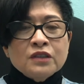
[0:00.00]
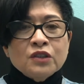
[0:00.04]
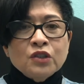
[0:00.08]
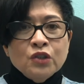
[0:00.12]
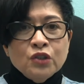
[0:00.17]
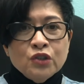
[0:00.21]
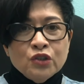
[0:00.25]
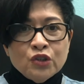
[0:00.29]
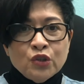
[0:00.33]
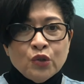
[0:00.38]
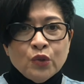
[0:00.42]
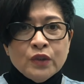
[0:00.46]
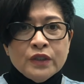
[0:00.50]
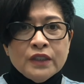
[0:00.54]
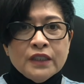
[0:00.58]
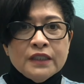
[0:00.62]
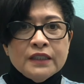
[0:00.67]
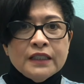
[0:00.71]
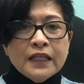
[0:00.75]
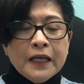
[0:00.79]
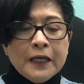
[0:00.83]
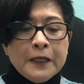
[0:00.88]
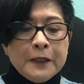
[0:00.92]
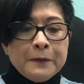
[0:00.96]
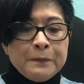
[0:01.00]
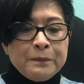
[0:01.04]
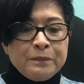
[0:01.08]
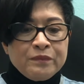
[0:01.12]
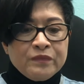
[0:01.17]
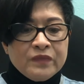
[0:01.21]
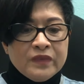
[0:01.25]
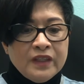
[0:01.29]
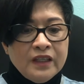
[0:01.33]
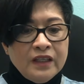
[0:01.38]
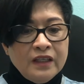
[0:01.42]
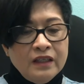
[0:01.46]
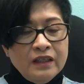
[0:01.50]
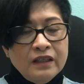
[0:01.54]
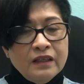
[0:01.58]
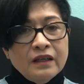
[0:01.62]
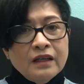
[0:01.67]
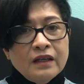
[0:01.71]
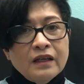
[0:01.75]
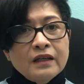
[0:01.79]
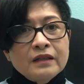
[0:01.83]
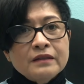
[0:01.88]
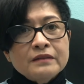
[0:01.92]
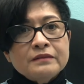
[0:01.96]
thường xuyên như vậy thì
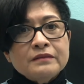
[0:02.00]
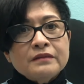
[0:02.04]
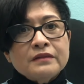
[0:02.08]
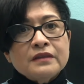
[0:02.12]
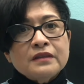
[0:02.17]
à,